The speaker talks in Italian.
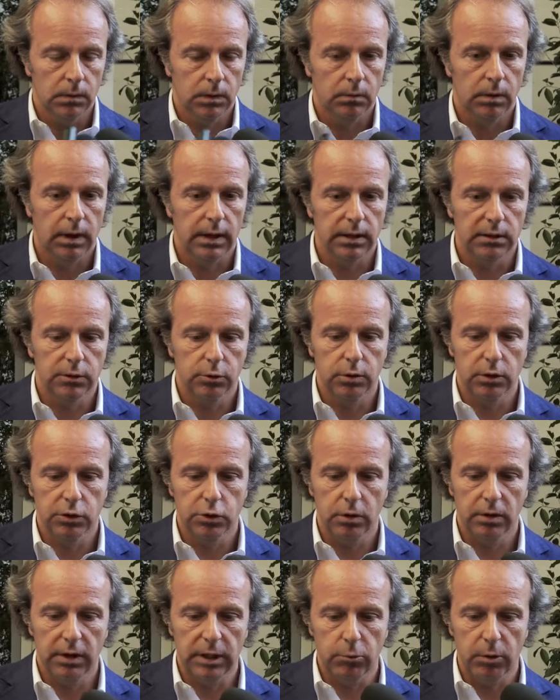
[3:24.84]
Guarda, la
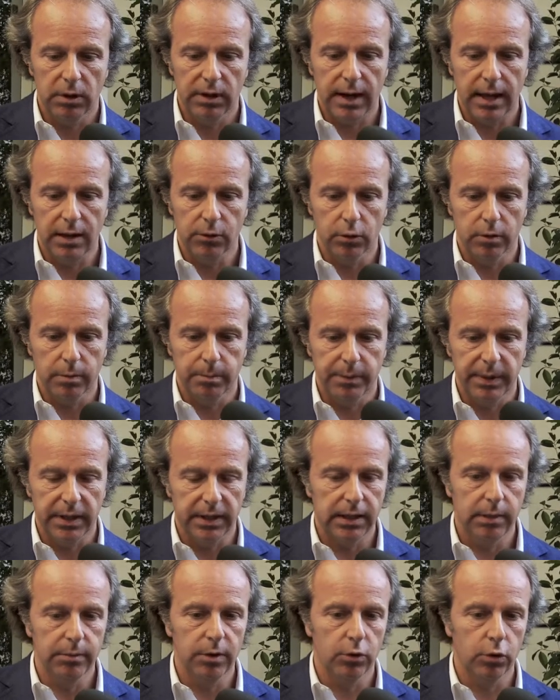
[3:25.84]
situazione di Quadrado, per
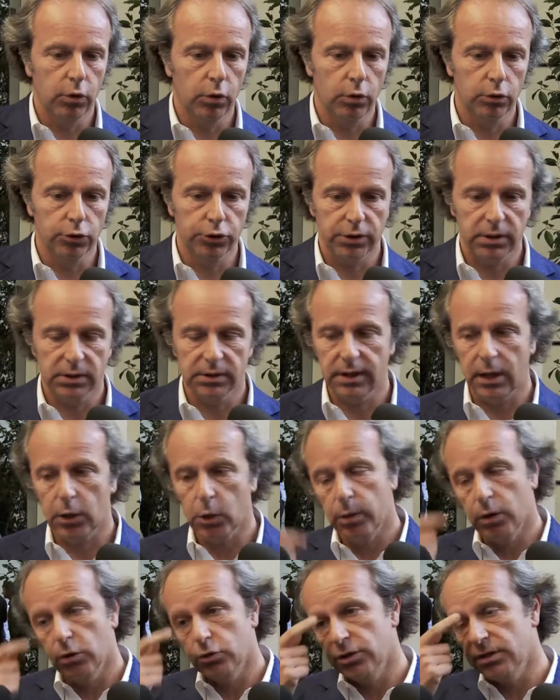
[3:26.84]
chi mi conosce sa
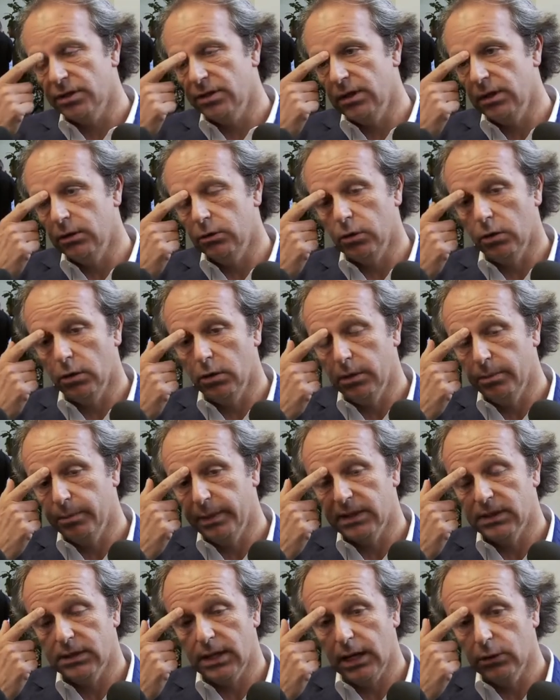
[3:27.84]
come ho gestito in
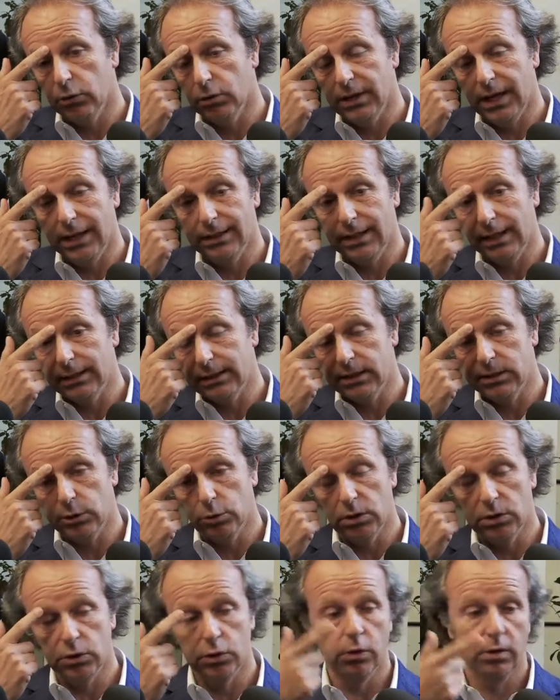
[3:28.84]
passato tante altre
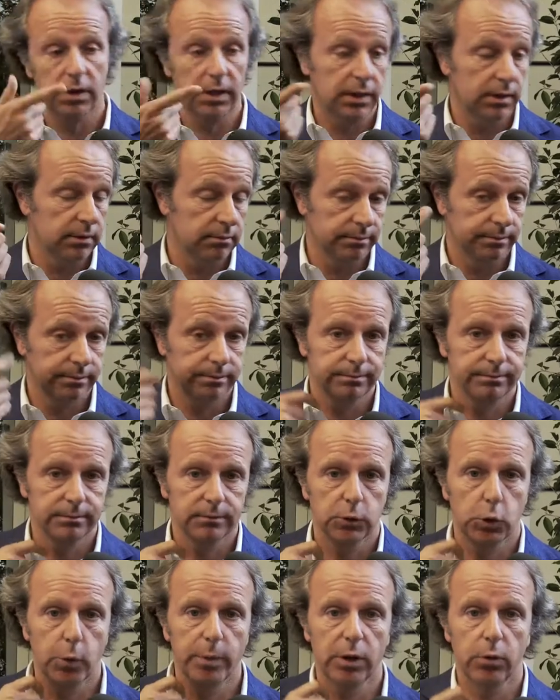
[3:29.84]
situazioni
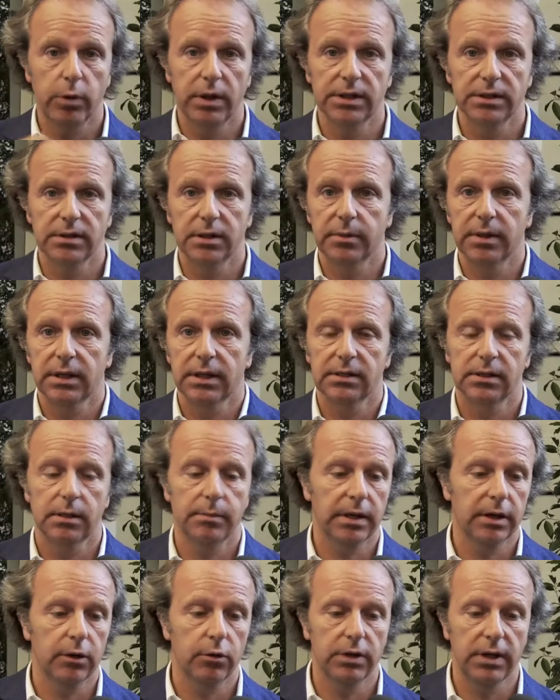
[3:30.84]
come queste, perché
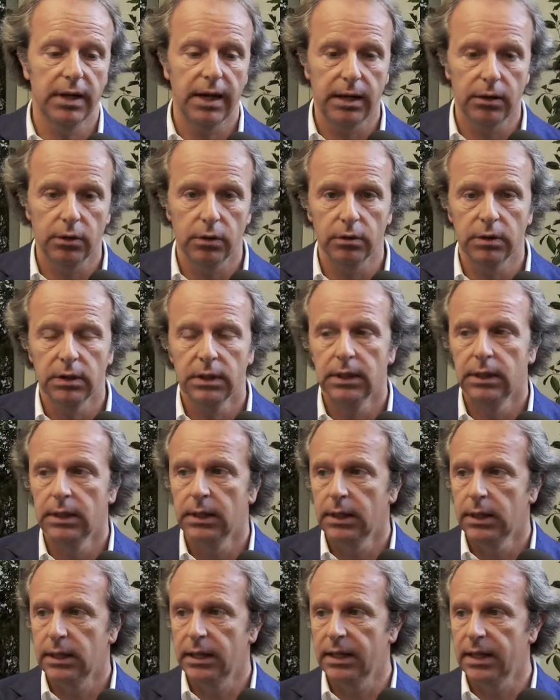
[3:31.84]
sembra che ogni anno
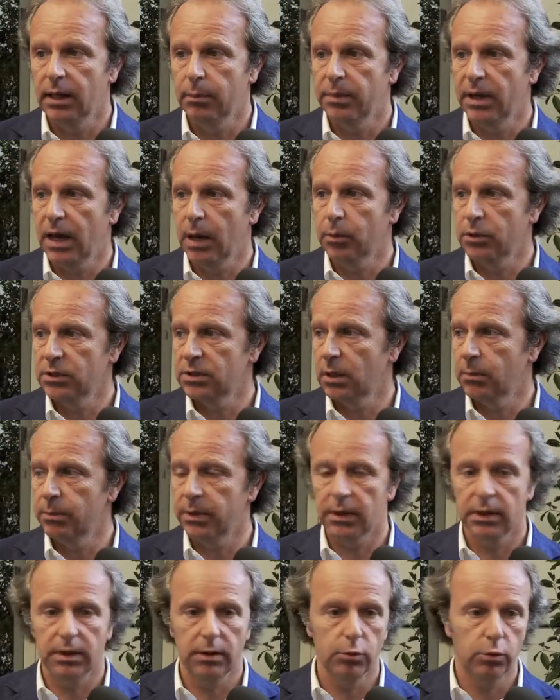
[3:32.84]
ne abbiamo
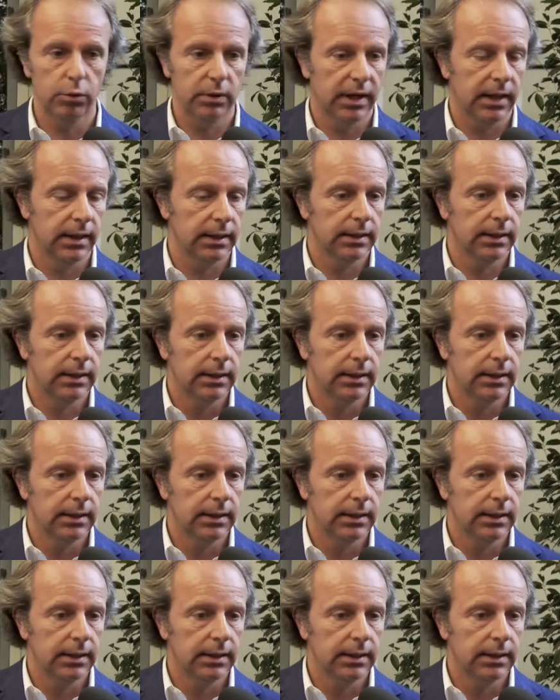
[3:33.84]
sempre una,